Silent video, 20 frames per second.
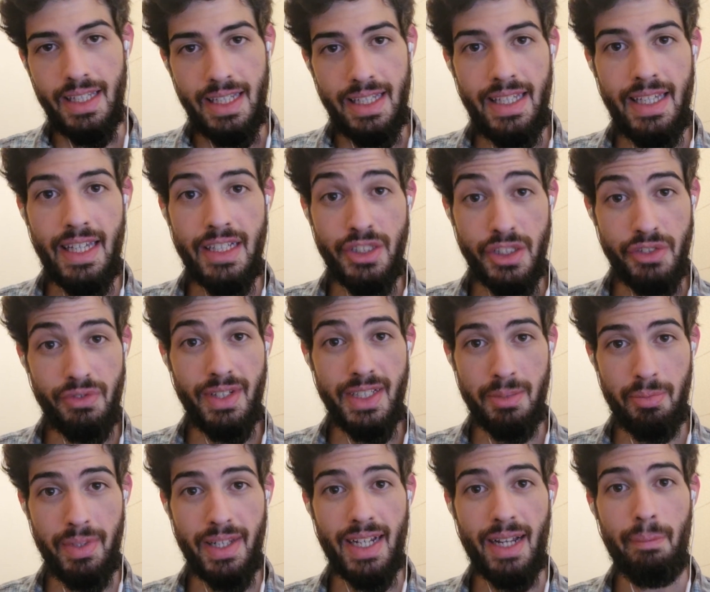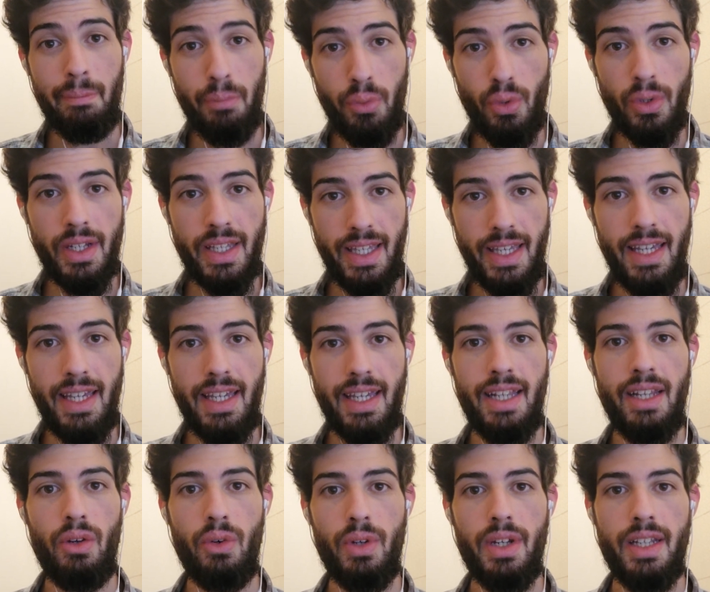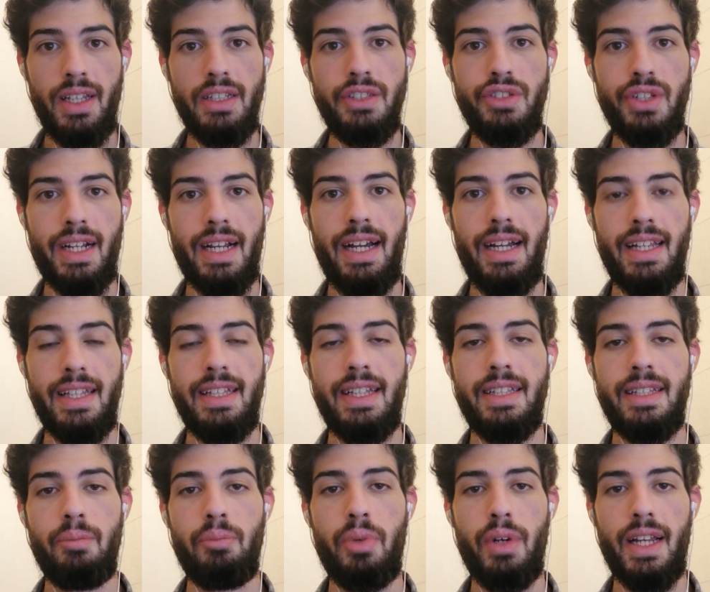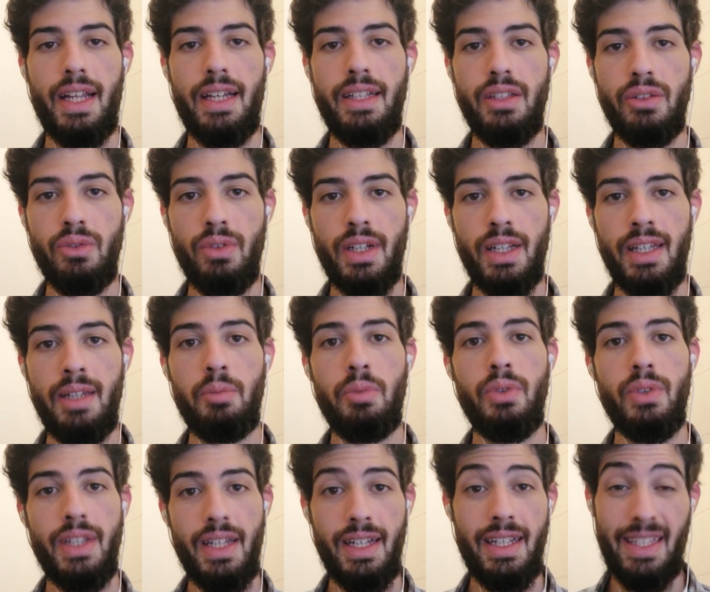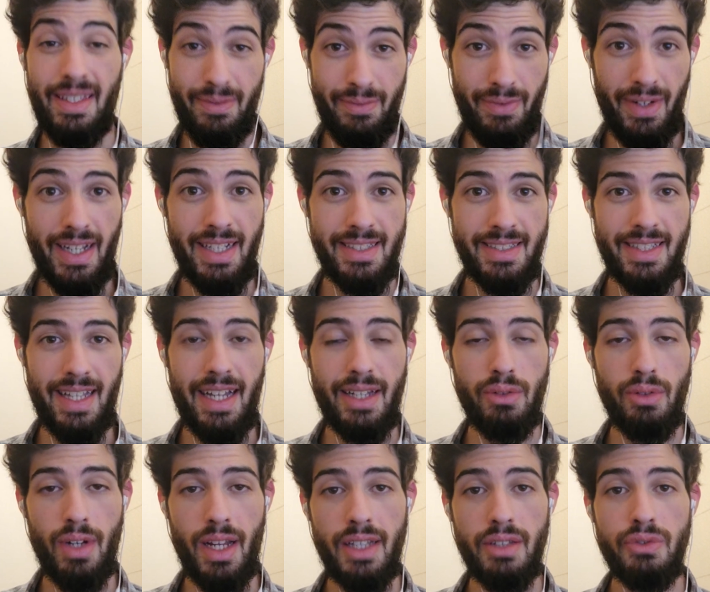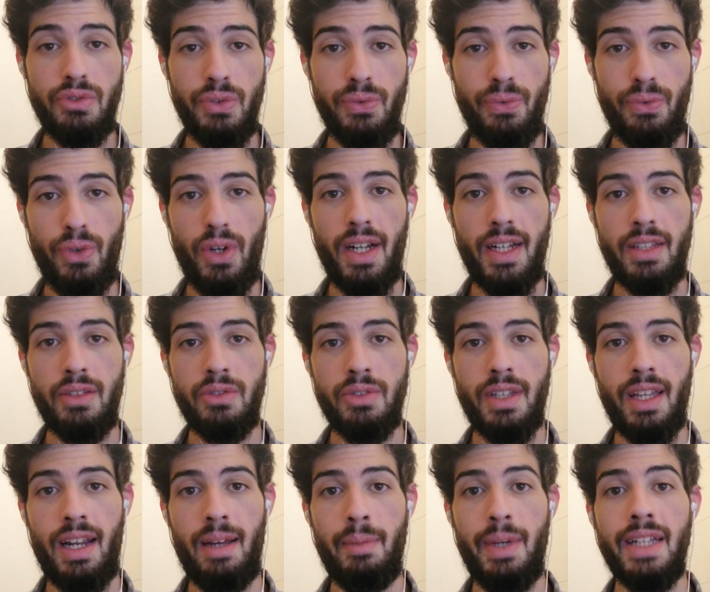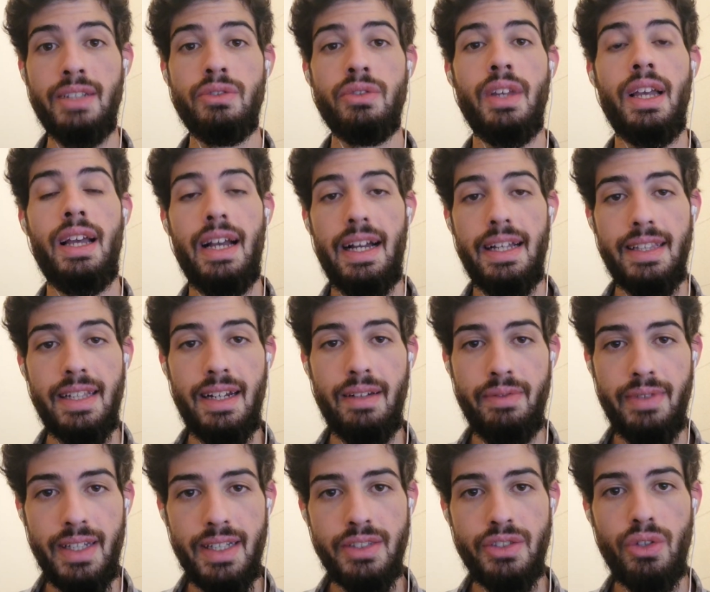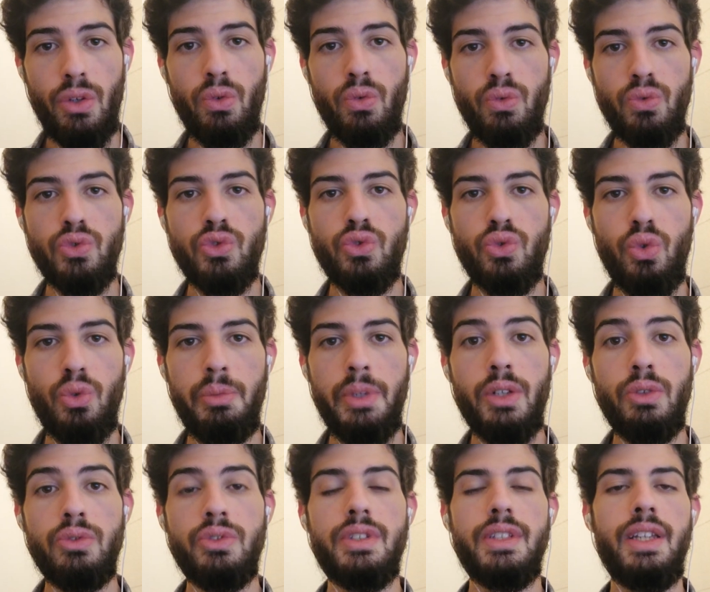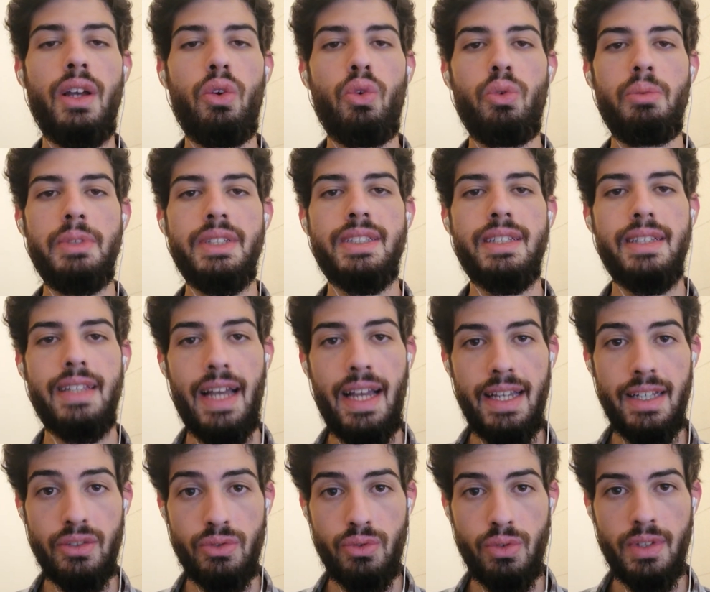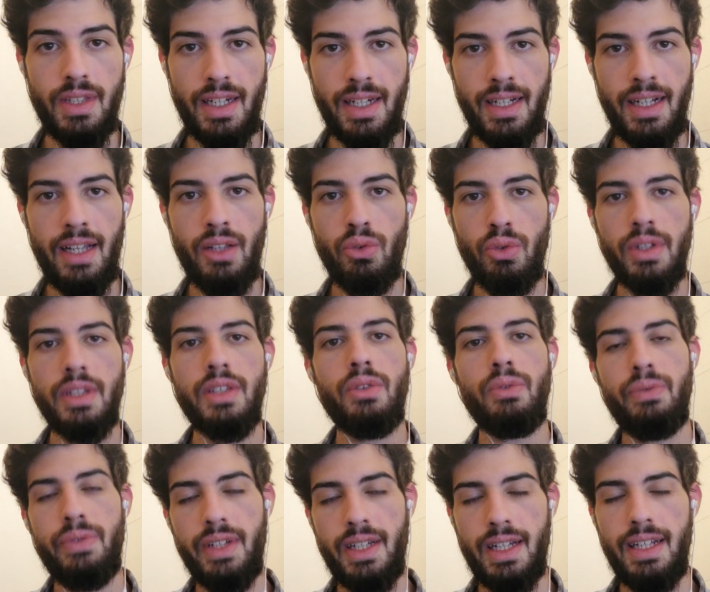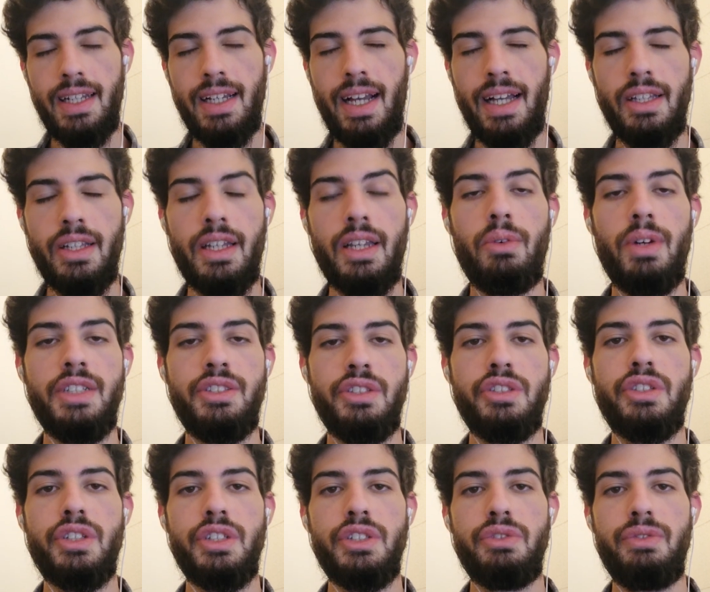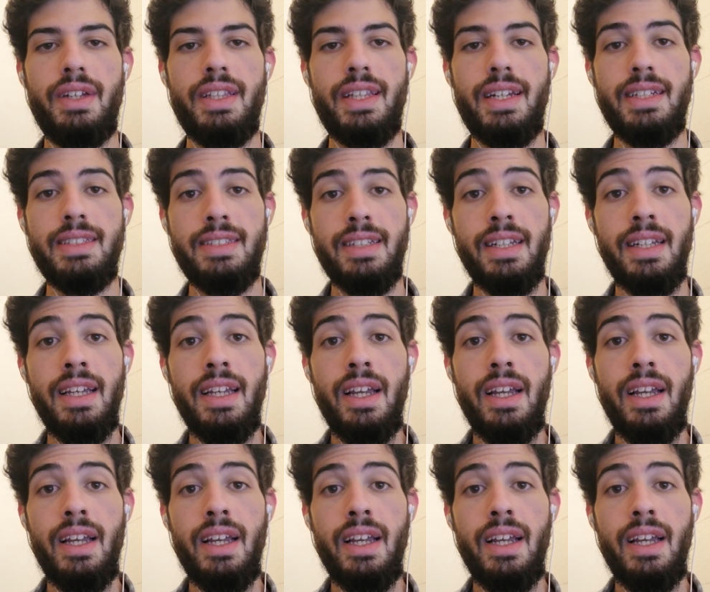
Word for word: E a gente vai explicar por que ele é o grande cara da temporada do Grêmio, né, que vai estar do lado de fora dos gramados, através de alguns números e algumas ideias do treinador. Então fica ligado aqui com a gente que a gente vai trazer